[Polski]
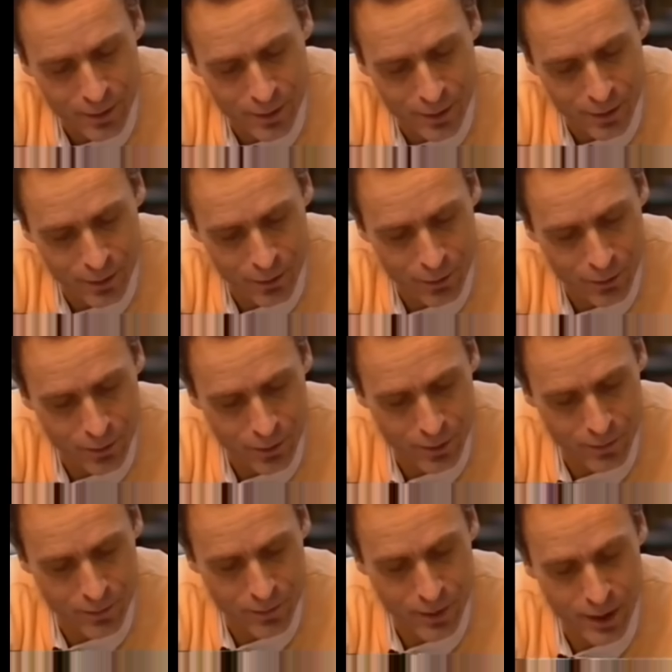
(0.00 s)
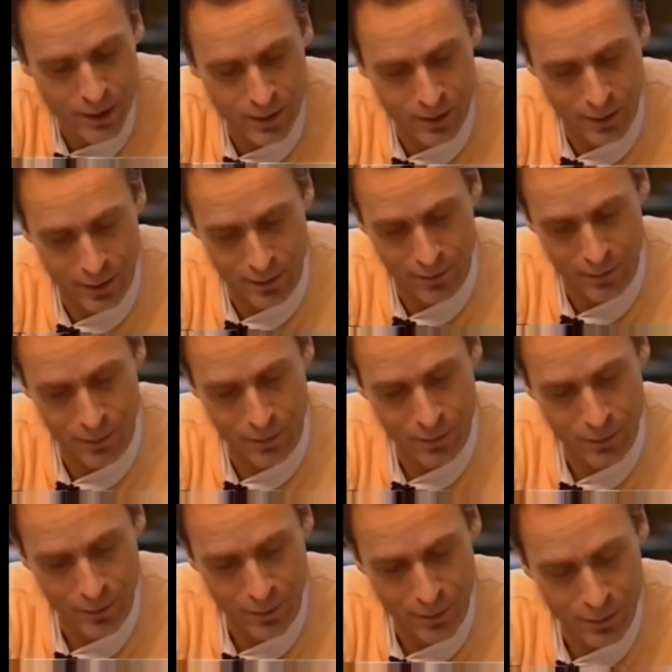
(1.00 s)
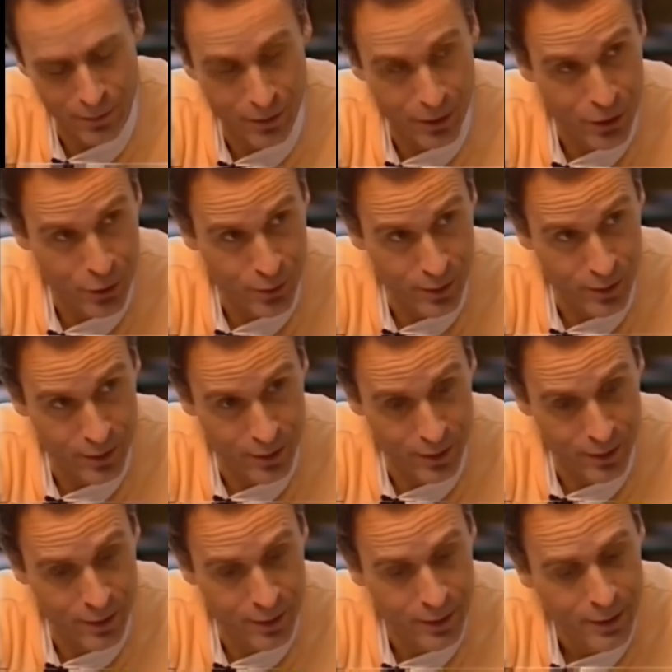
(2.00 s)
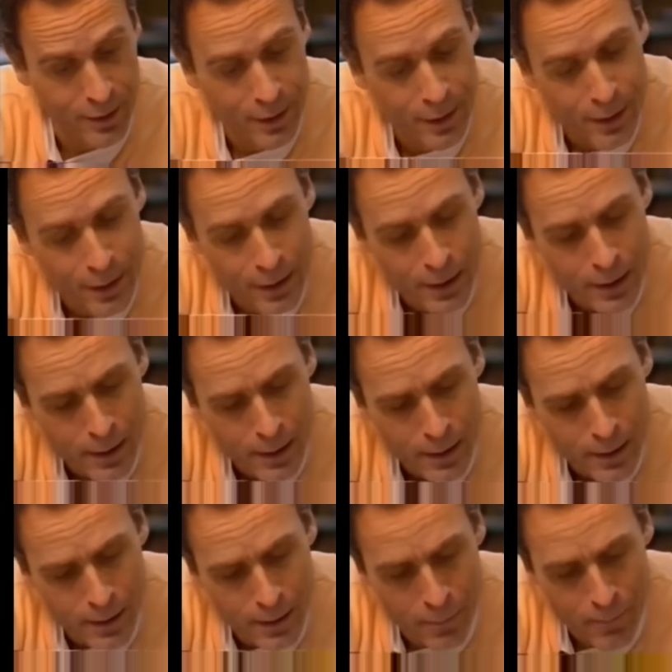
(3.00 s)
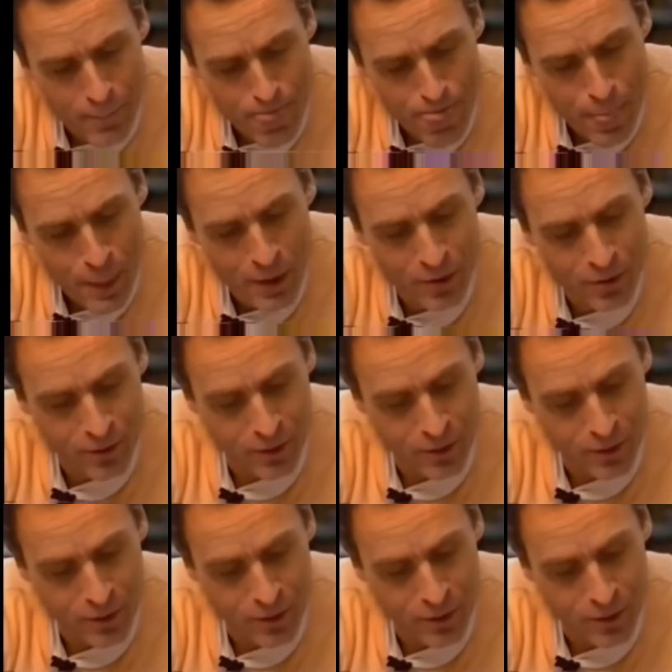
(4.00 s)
pornografia, w szczególności pornografia połączona z przemocą seksualną,